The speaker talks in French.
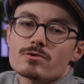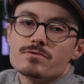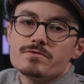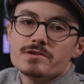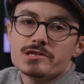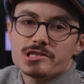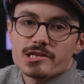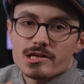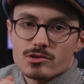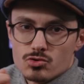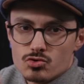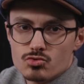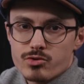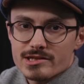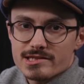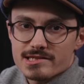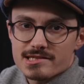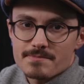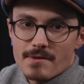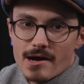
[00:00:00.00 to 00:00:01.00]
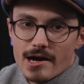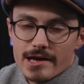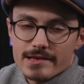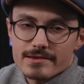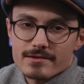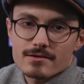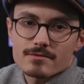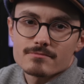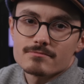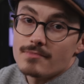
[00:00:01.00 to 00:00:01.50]
que le fichier doit
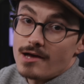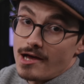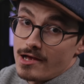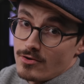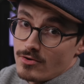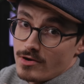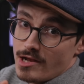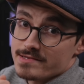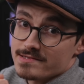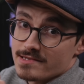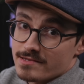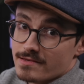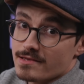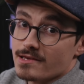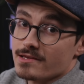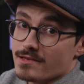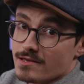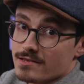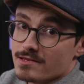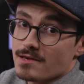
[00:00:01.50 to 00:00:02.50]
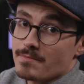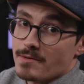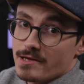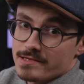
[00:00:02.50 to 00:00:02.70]
disparaître, alors là, c'est très très très